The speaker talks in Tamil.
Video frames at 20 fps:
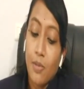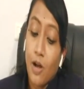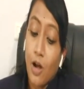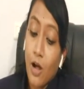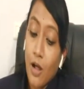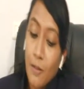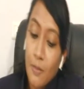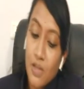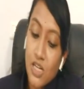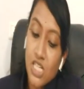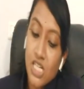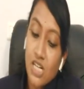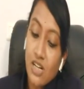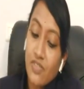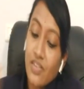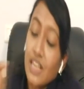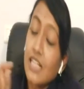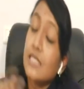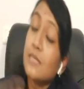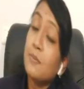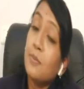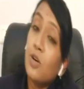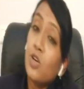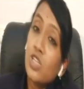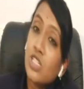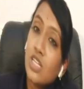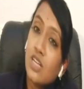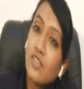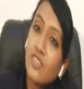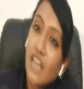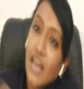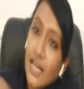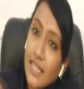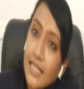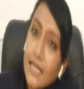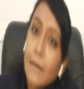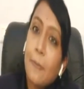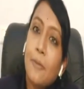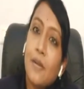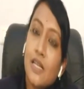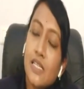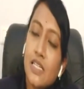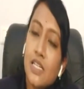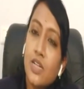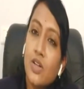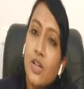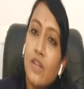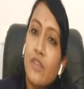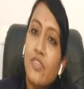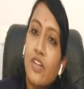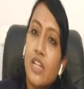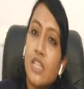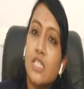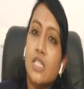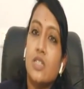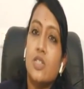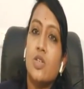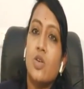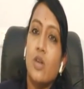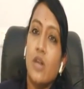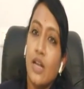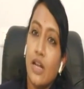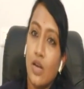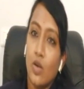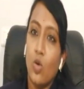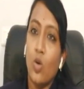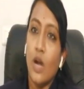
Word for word: ப்ராஹிபிஷன் ஆஃப் எக்ஸ்போஷர் ஆஃப் த அதர் பர்சன் டு இன்ஃபெக்ஷன் ஸோ